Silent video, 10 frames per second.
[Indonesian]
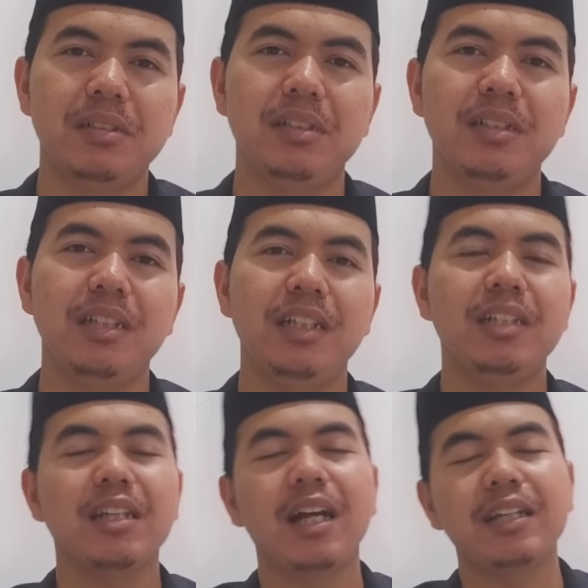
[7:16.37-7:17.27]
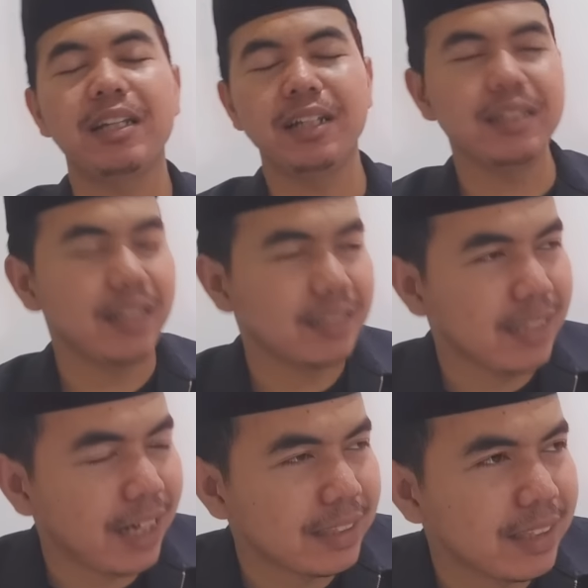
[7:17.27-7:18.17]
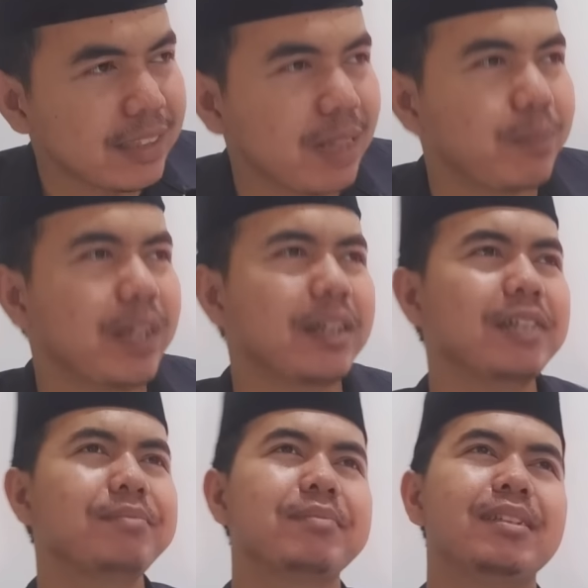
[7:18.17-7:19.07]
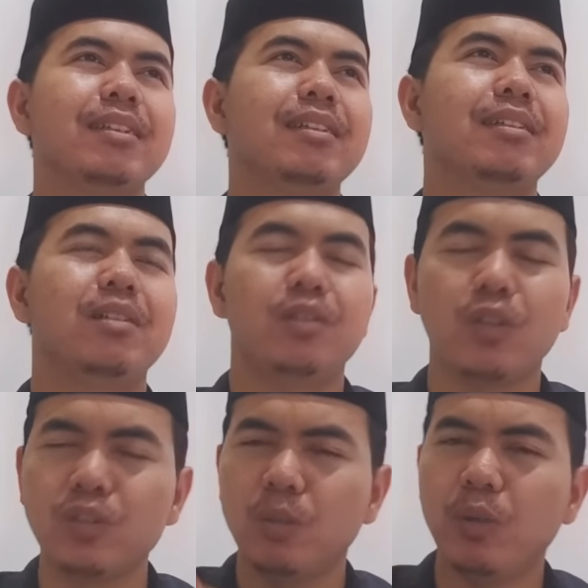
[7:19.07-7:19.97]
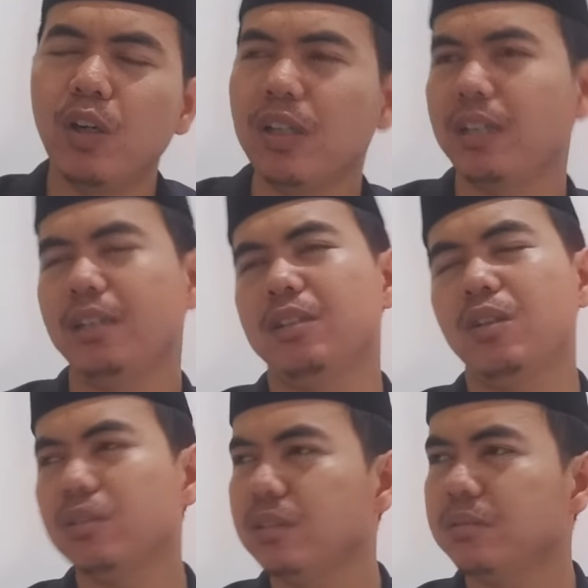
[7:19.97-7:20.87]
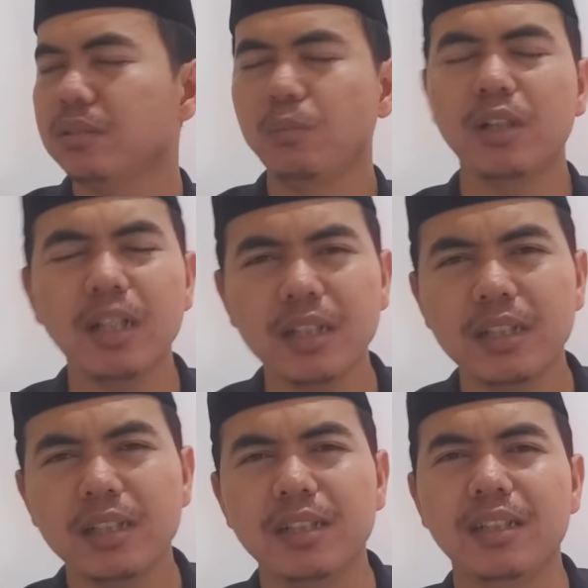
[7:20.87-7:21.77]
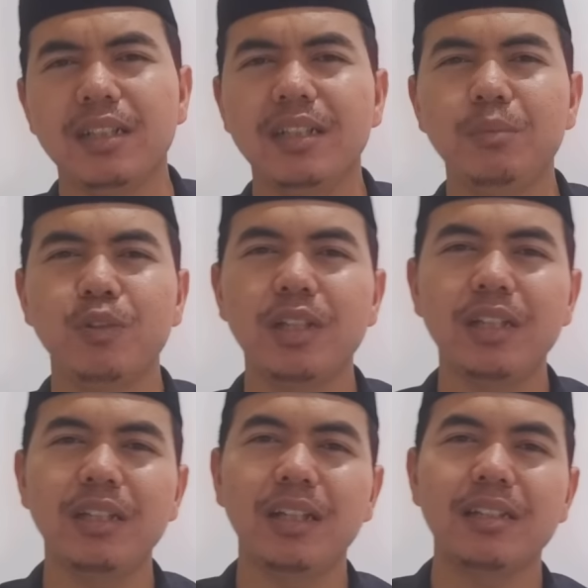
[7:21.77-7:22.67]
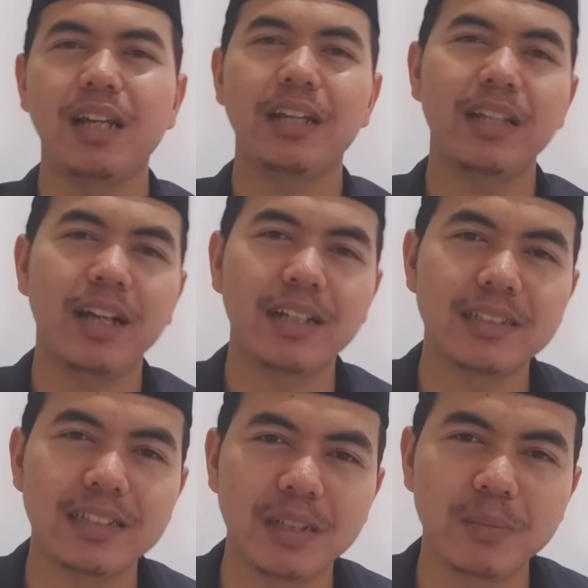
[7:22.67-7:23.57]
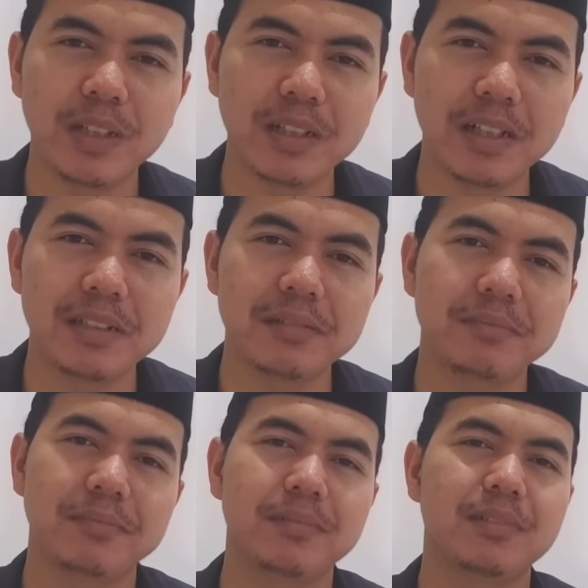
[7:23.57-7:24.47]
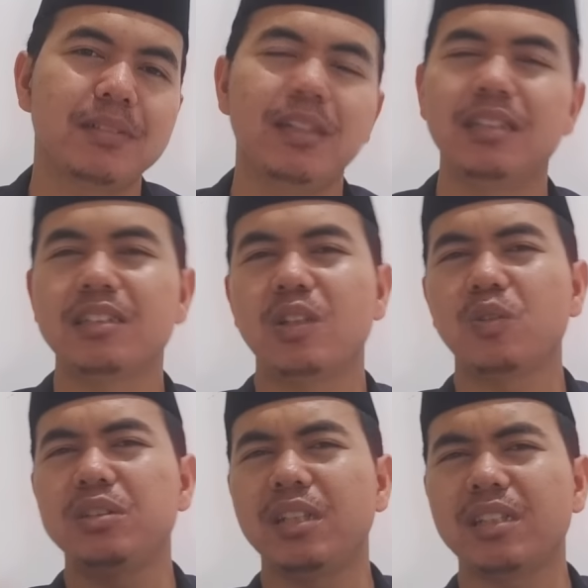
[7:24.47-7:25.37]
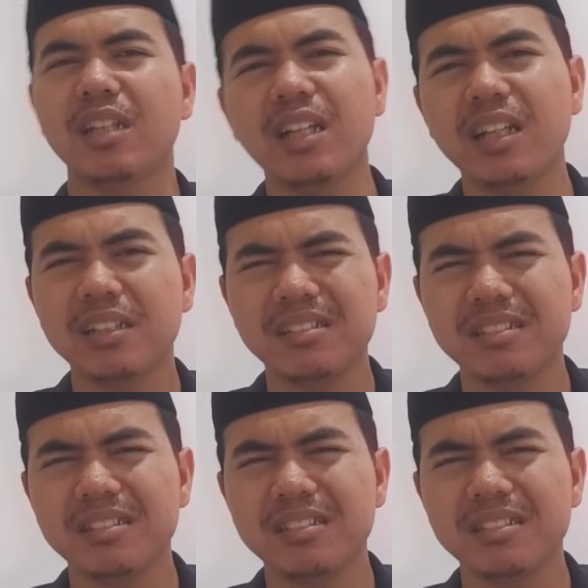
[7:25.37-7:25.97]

uh, ini terakhir ya yang akan saya sampaikan terus ngomong lagi terus ngomong lagi ini mungkin yang terakhir yang akan saya sampaikan dan seterusnya terlihat